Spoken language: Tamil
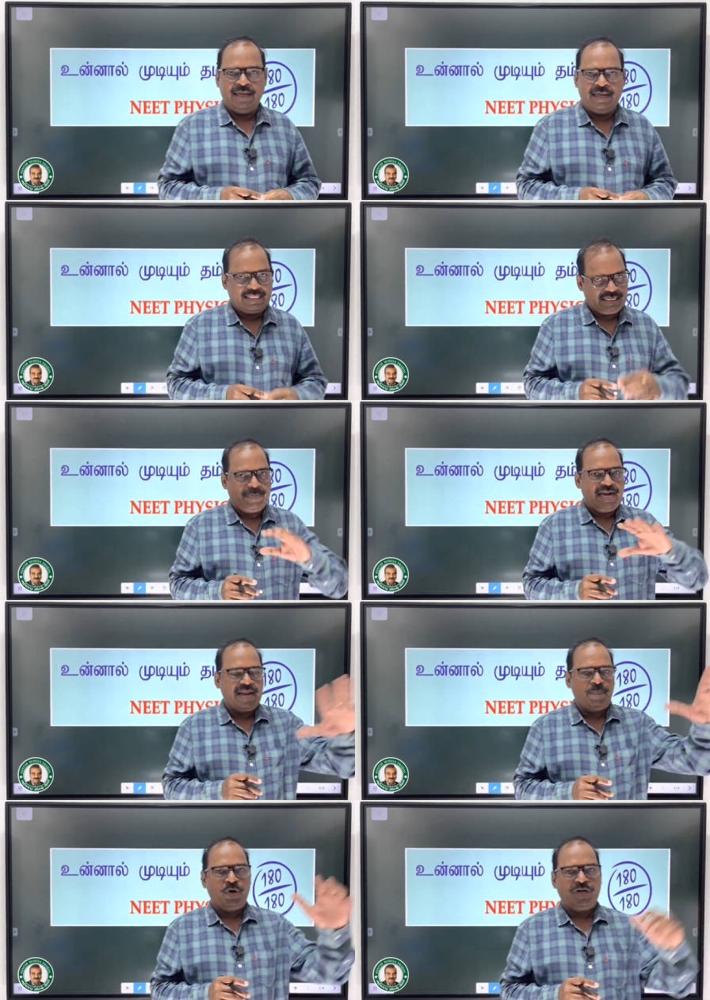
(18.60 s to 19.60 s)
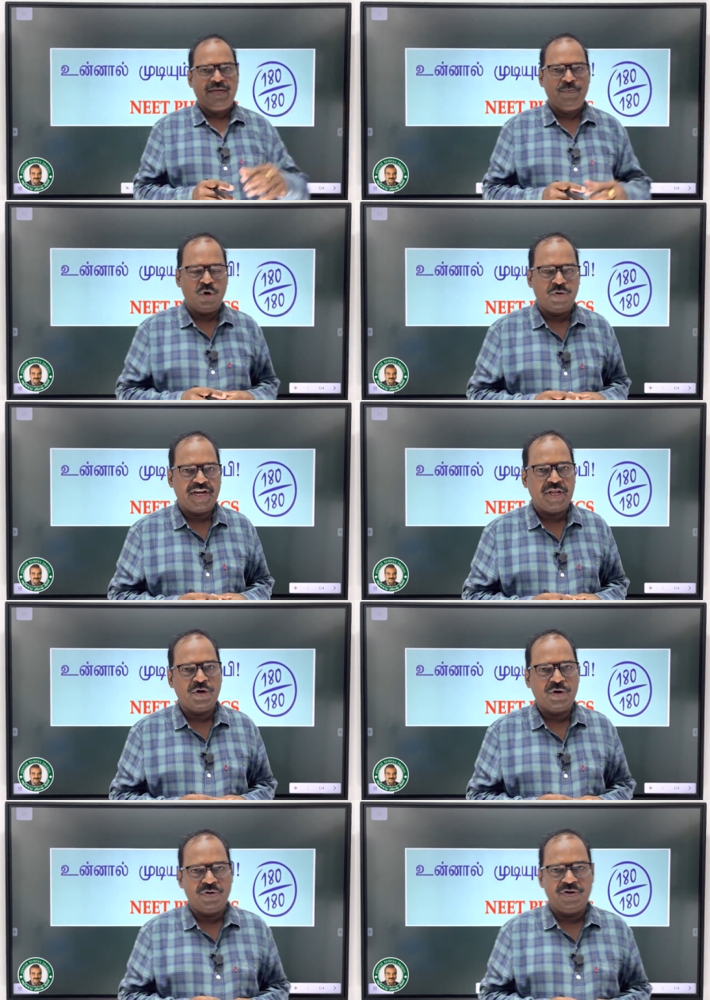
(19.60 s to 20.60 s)
இதுக்கு முன்னாடி போட்ட மூணு
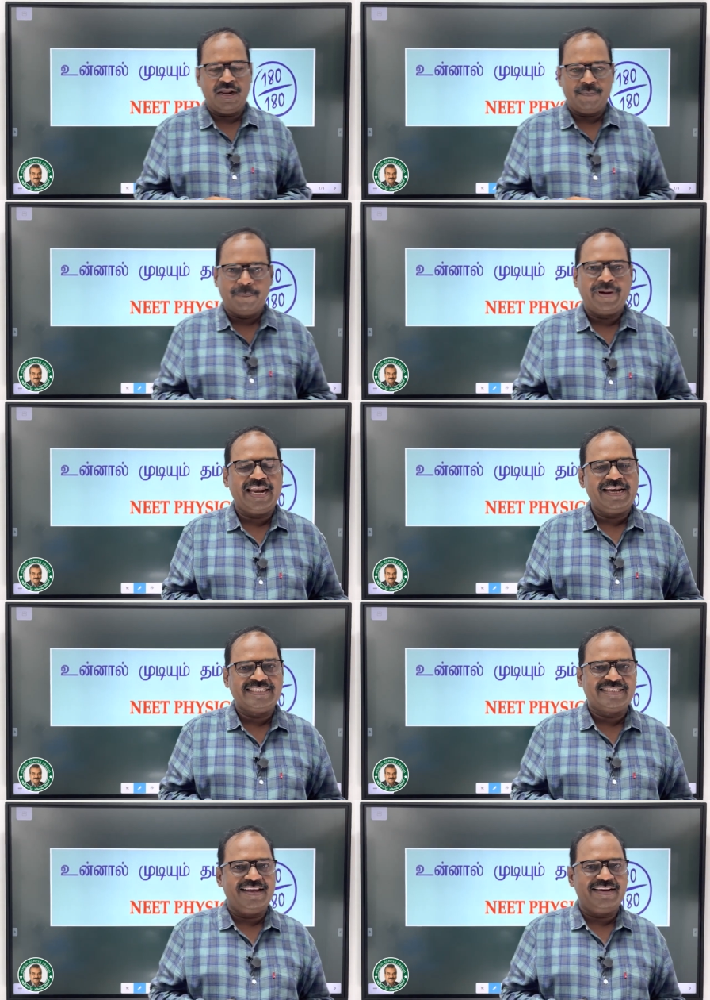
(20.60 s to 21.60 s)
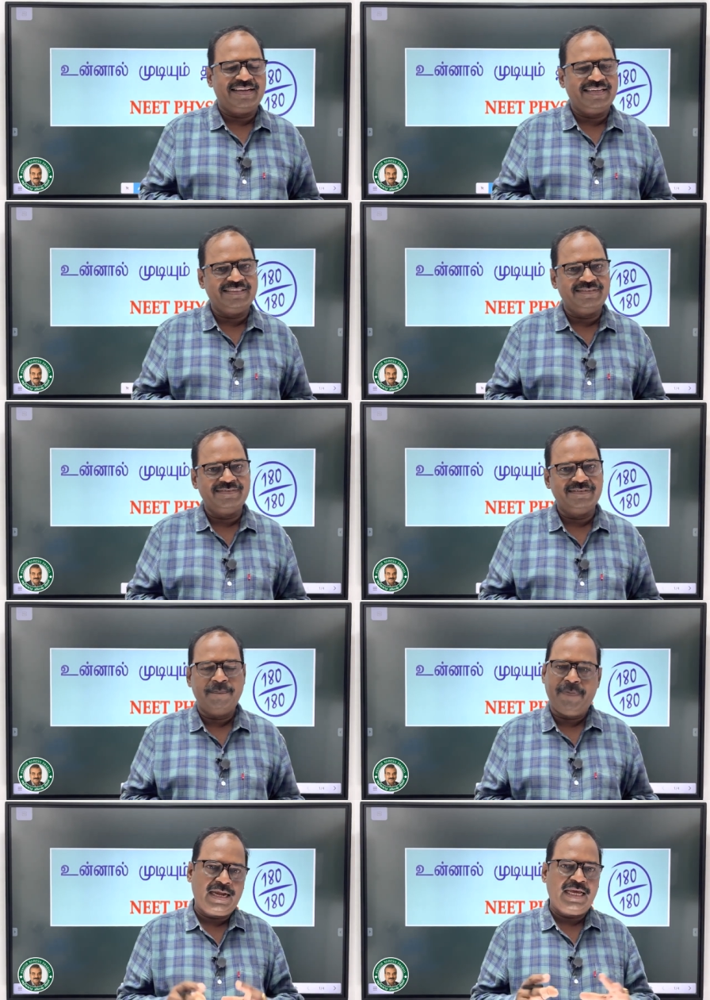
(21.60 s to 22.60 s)
வீடியோ நம்ம பிளேலிஸ்டில் லிஸ்ட்டில் இருக்குது
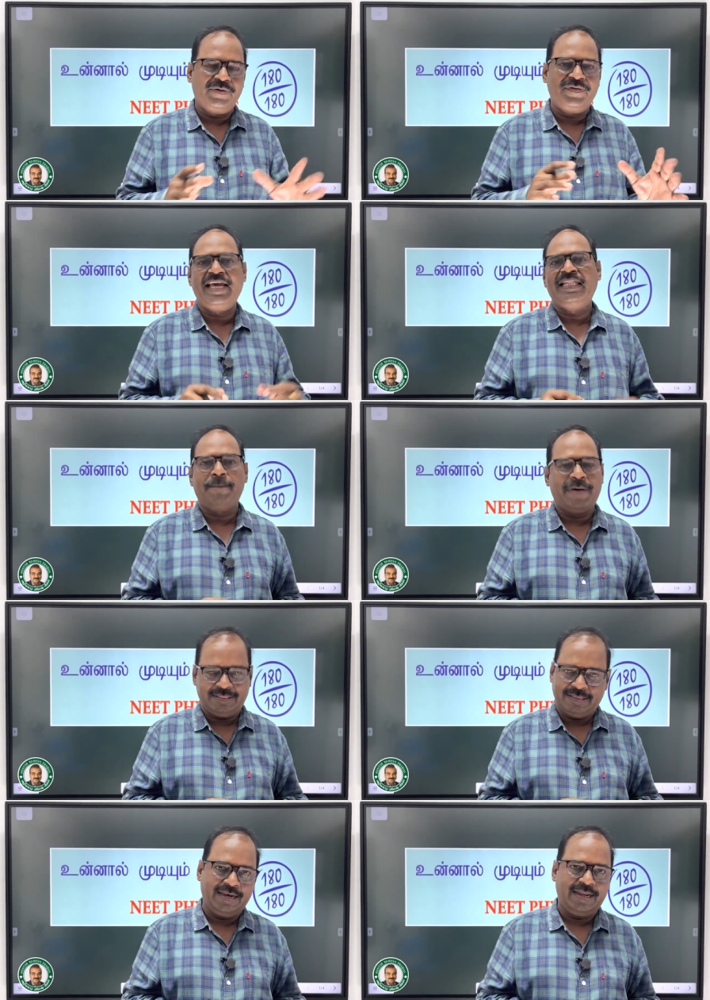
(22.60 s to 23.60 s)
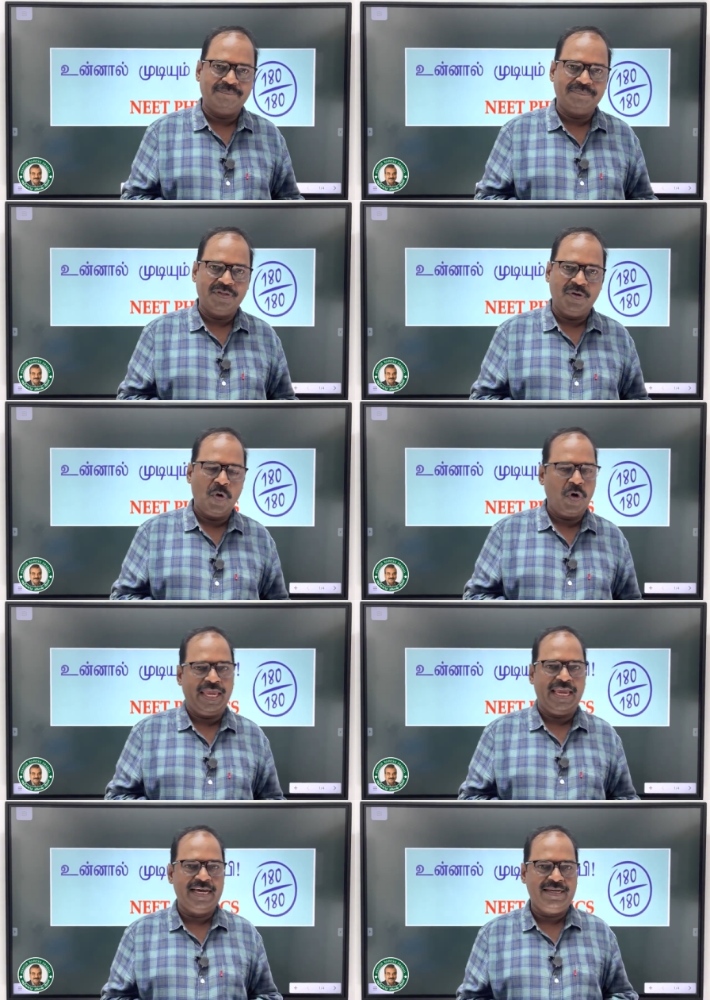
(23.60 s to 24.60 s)
பார்க்காதவங்க அதை பார்த்துக்கலாம்
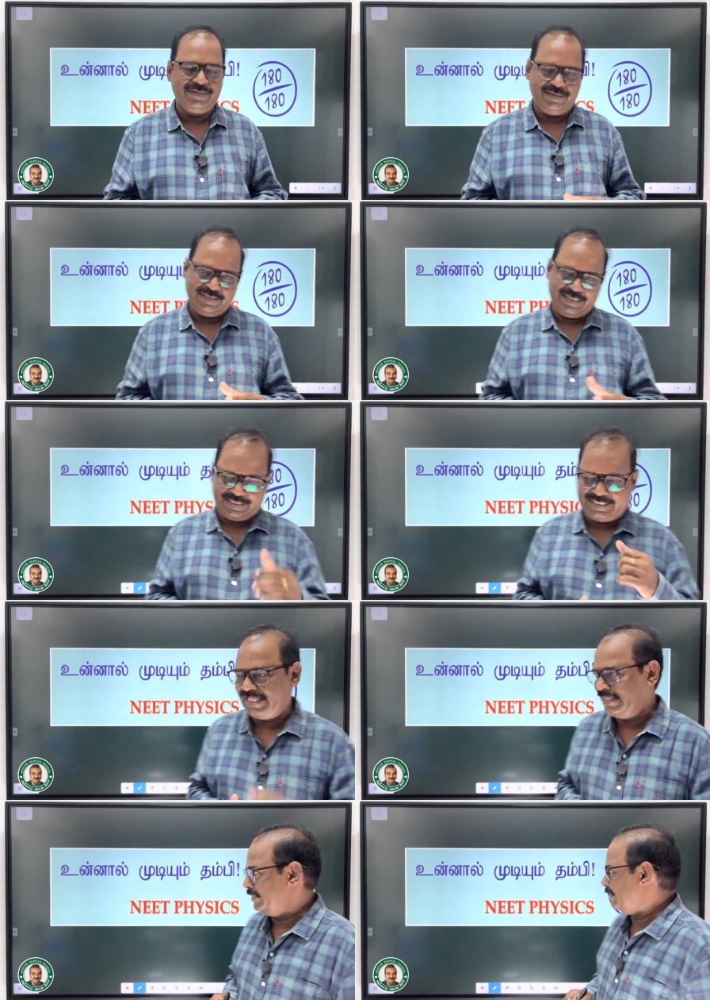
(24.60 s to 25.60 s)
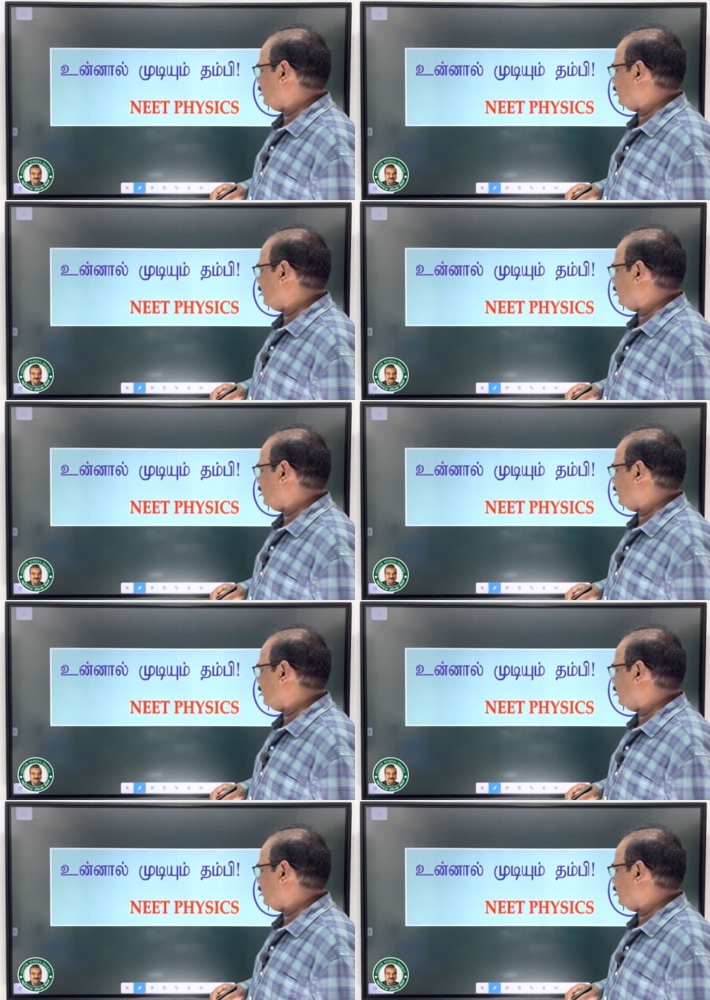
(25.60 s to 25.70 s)
ஓகேயா சி திஸ்